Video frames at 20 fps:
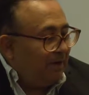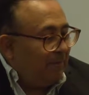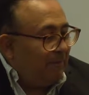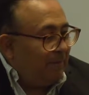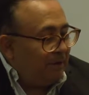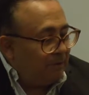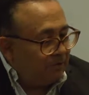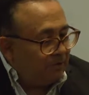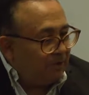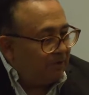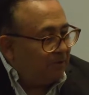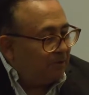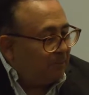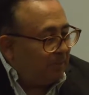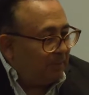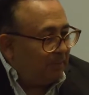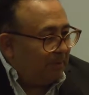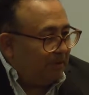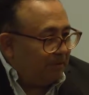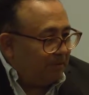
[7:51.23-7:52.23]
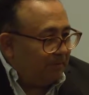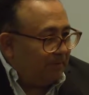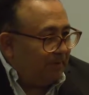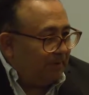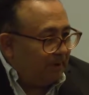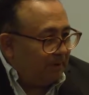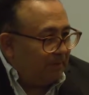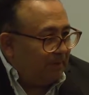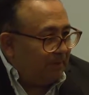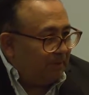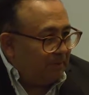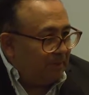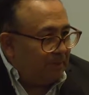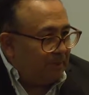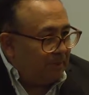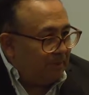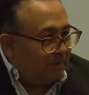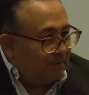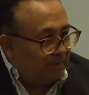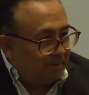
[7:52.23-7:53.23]
pero eso nos permitió finalmente
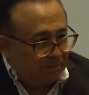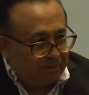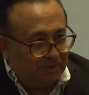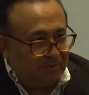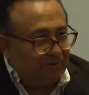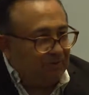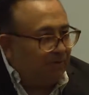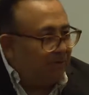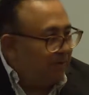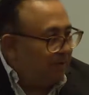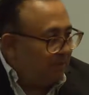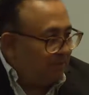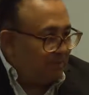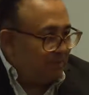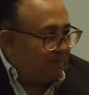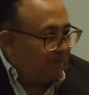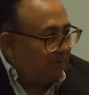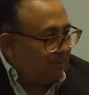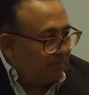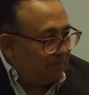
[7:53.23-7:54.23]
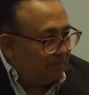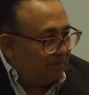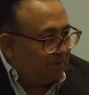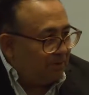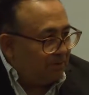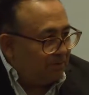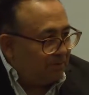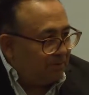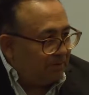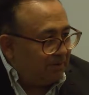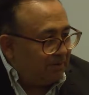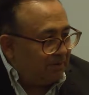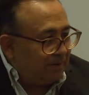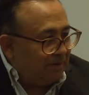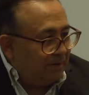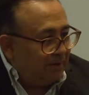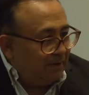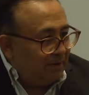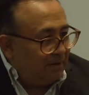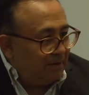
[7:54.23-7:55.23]
probar muchos conceptos y muchas cosas
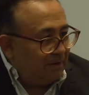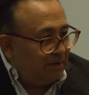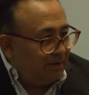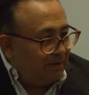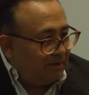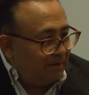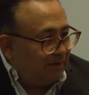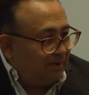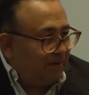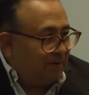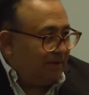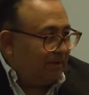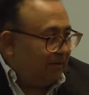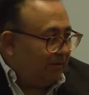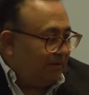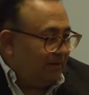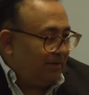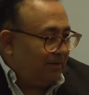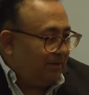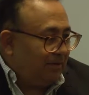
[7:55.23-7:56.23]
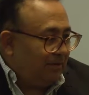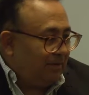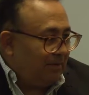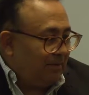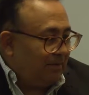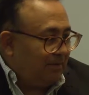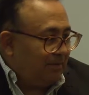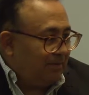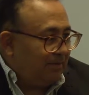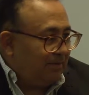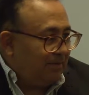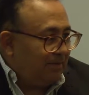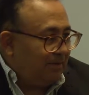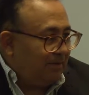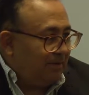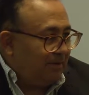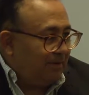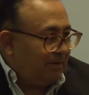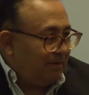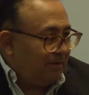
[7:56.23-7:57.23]
que no se, dan, no se daban,
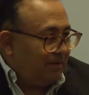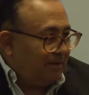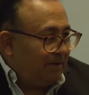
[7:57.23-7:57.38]
este,